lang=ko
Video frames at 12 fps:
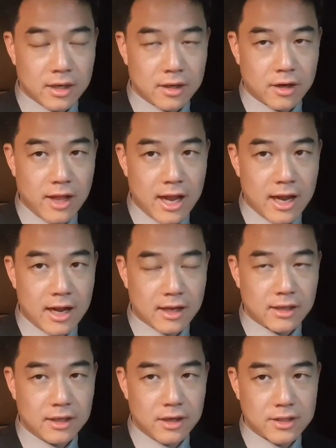그러나
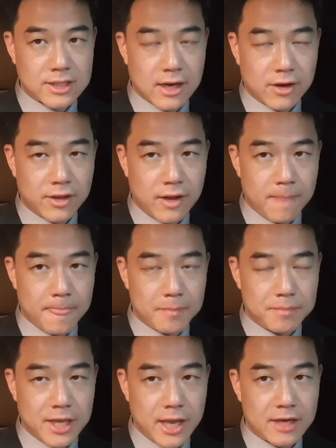이런 사건은
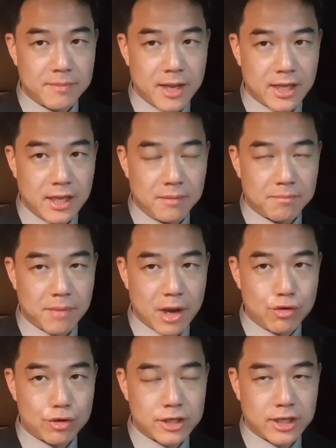피해 금액이
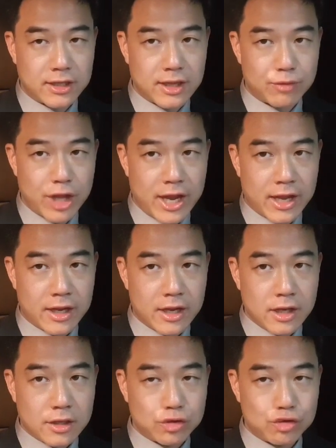매우 크기 때문에
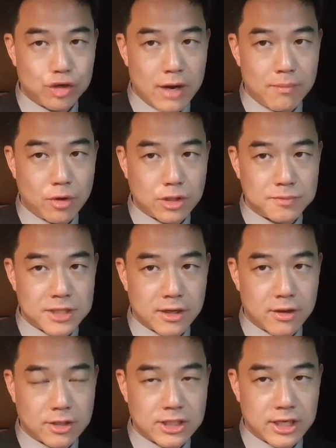중간 모집책
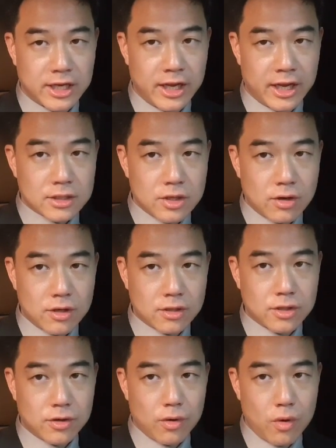역시
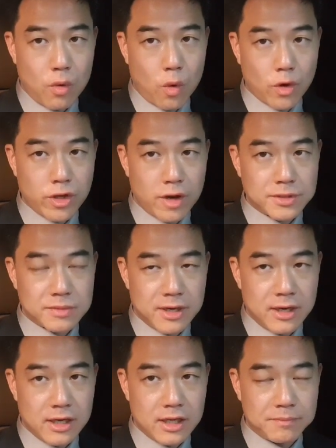적극적으로 고의
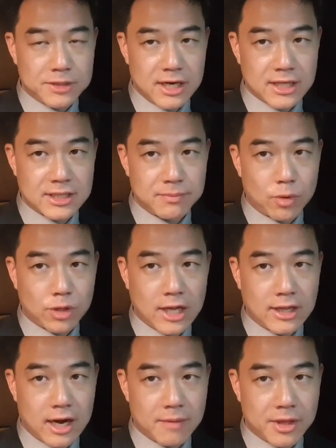없음을 입증하지
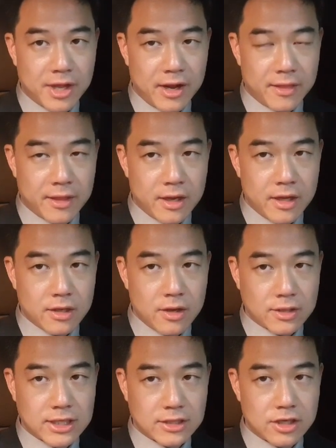못한다라면
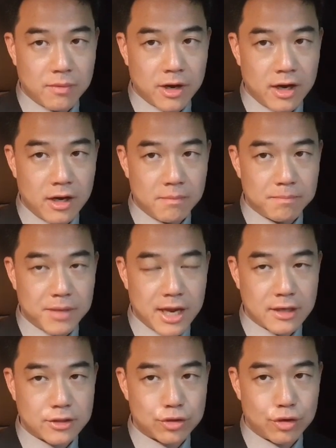형사처벌을
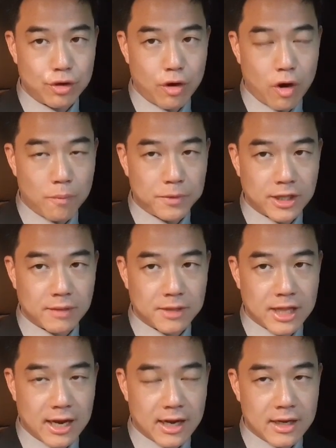피할 수 없게
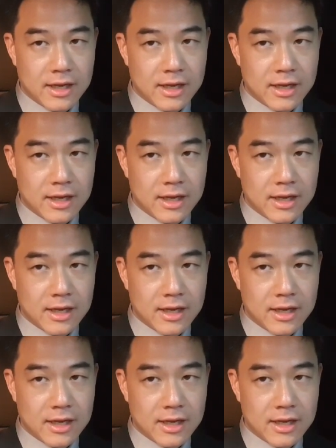됩니다.